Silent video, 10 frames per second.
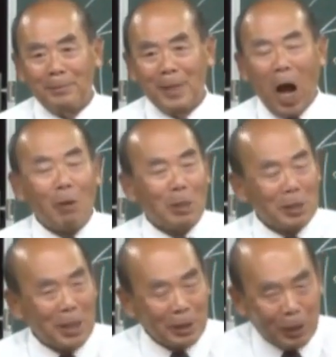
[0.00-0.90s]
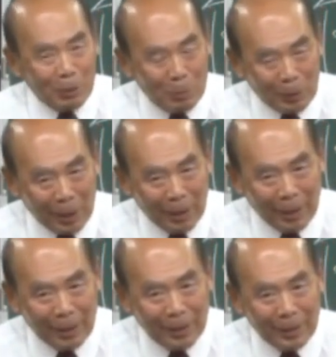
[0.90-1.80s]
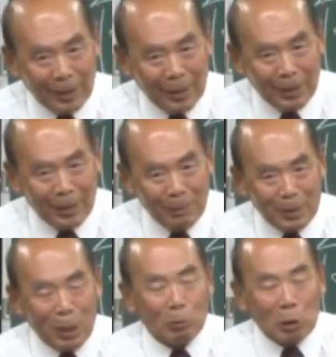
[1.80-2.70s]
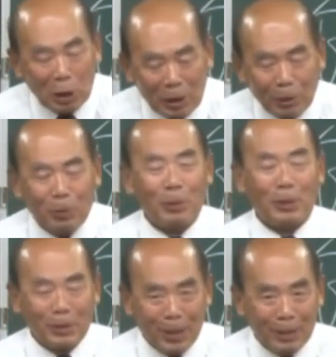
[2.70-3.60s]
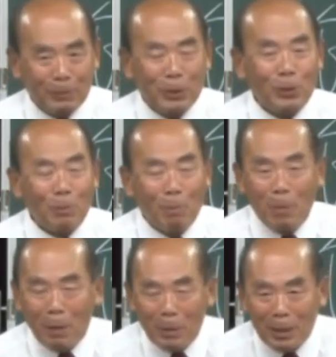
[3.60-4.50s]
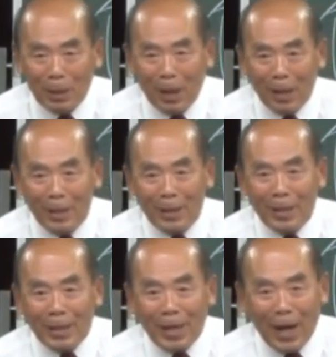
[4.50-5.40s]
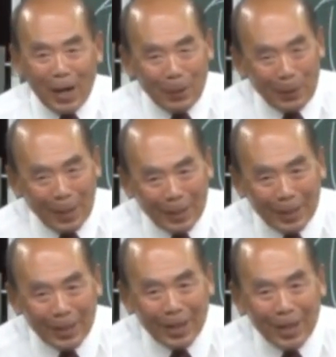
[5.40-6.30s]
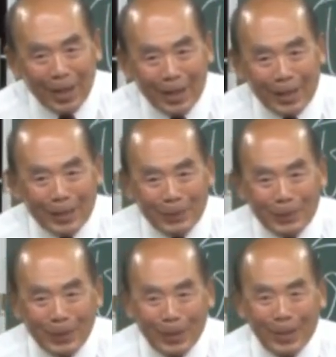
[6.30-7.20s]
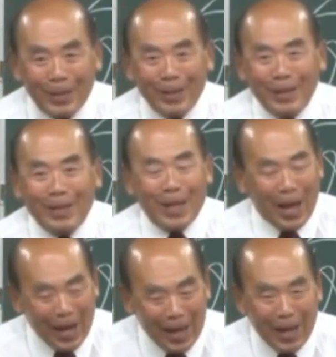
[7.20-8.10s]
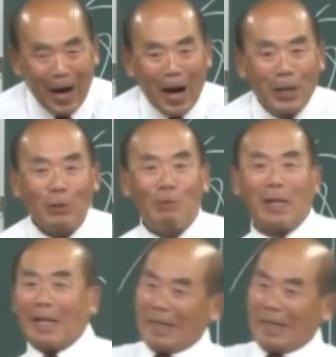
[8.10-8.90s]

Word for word: 神に捧げるもんだから皆さん牛ってご存ですか牛の目見てたらかわいいなあのねえあれを上から